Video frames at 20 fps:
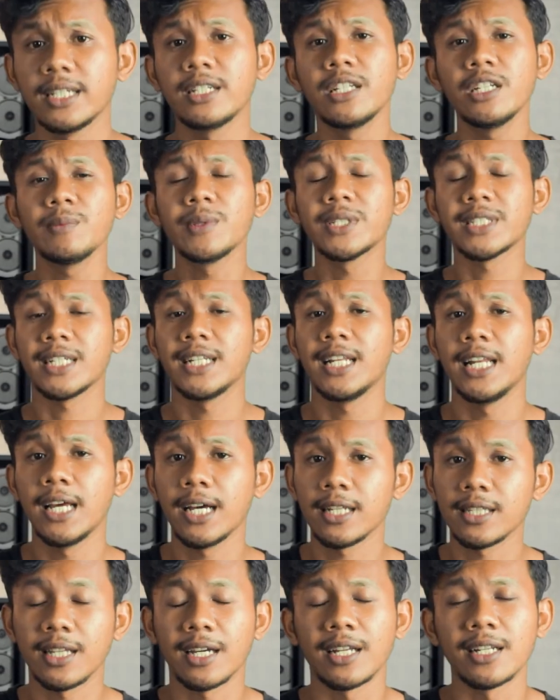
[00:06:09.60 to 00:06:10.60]
Jadi bisa
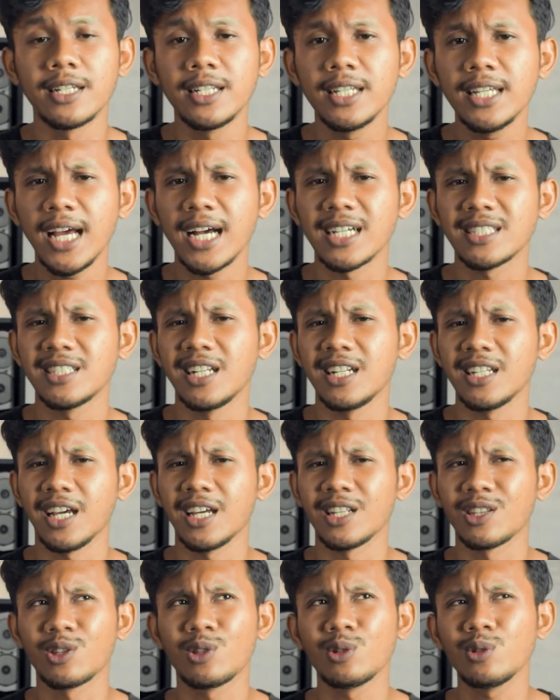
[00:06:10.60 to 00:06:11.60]
dilihat tadi hasilnya
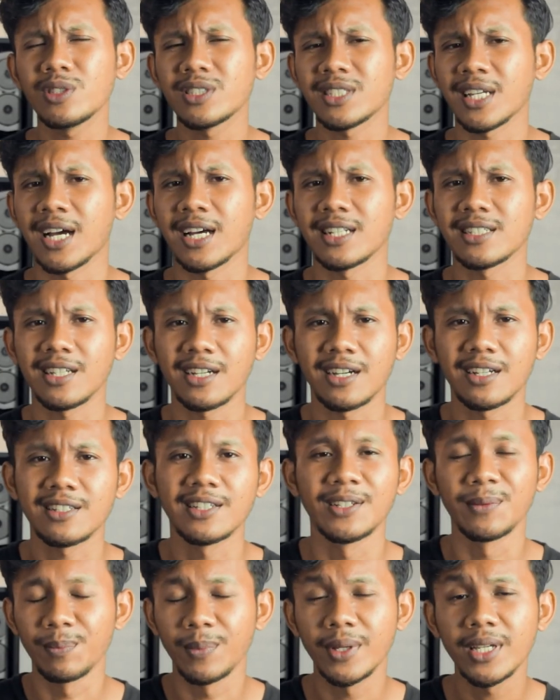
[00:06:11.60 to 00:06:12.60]
itu sangat-sangat
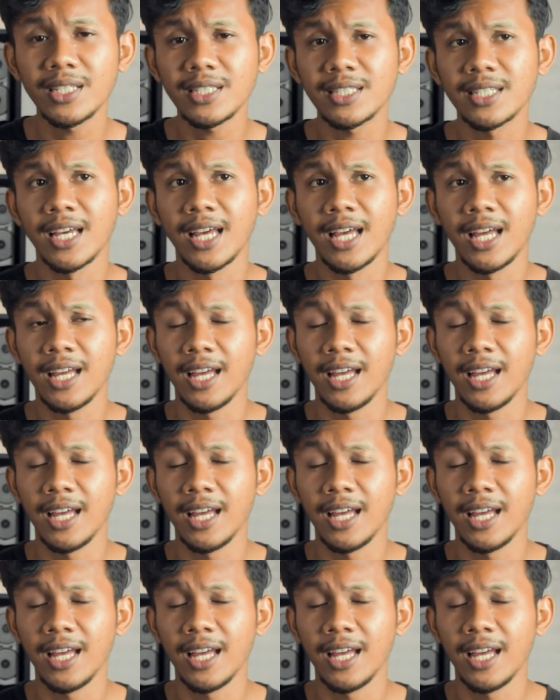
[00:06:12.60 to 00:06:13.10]
tipis.